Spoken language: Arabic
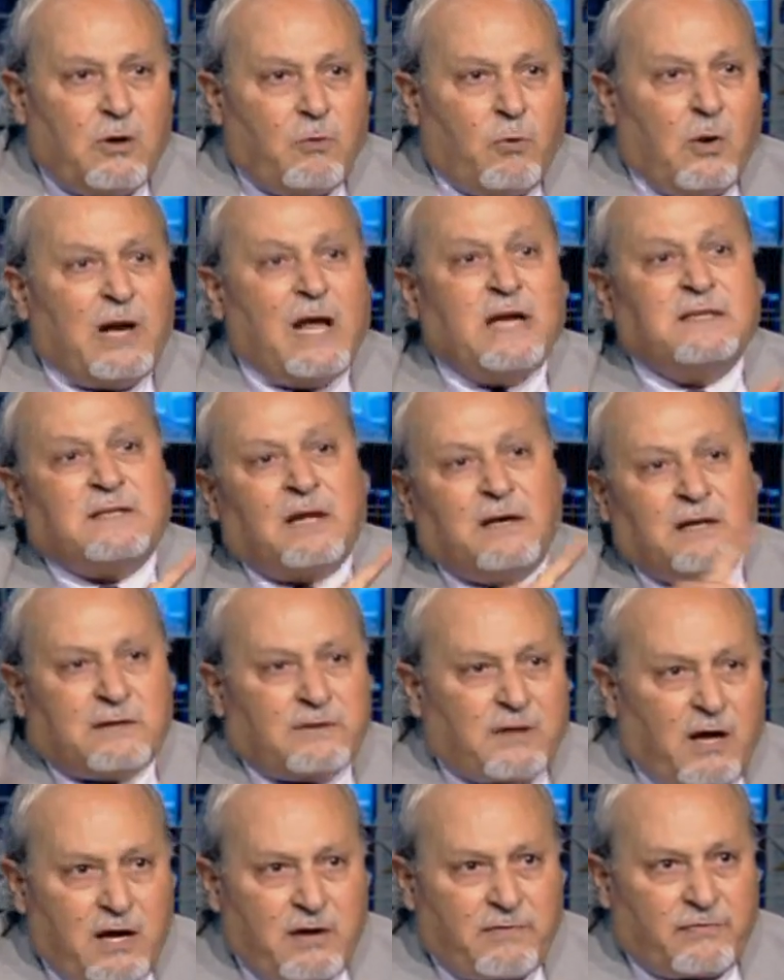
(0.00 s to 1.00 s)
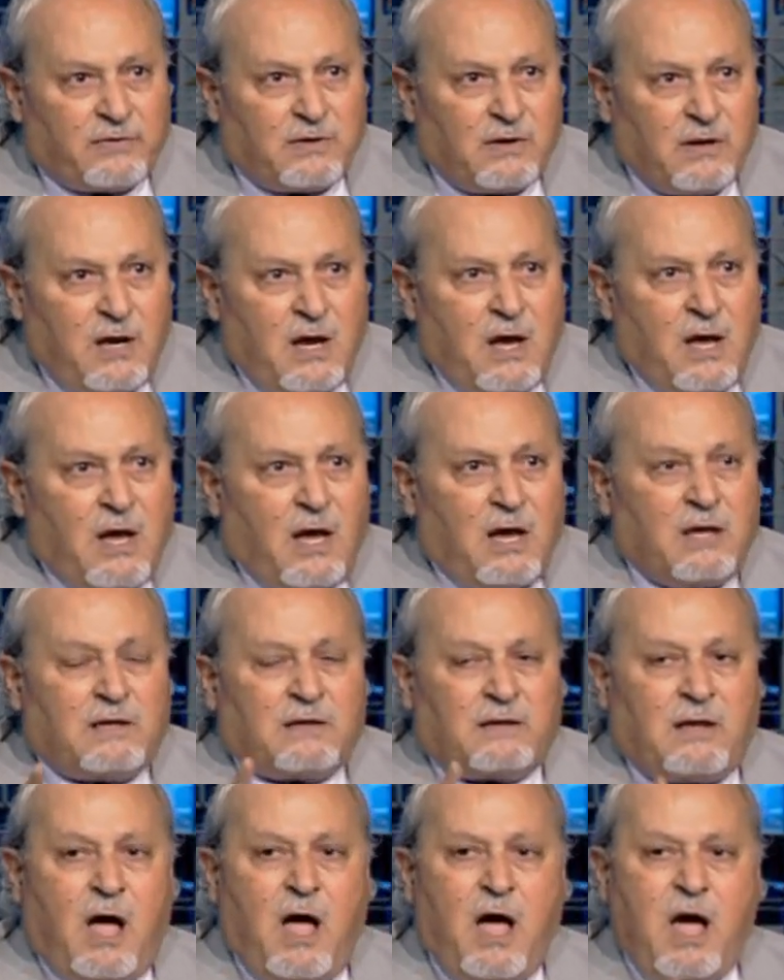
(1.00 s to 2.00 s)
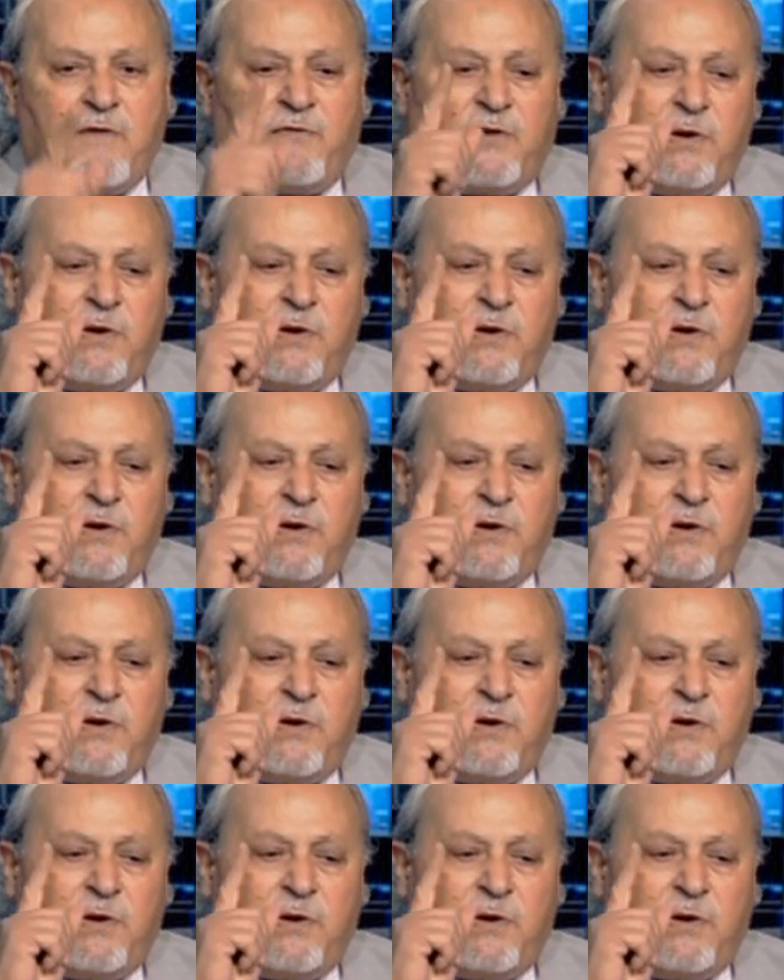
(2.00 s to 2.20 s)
وليس للطائفه طب هول بدهم ينزلوا على الشارع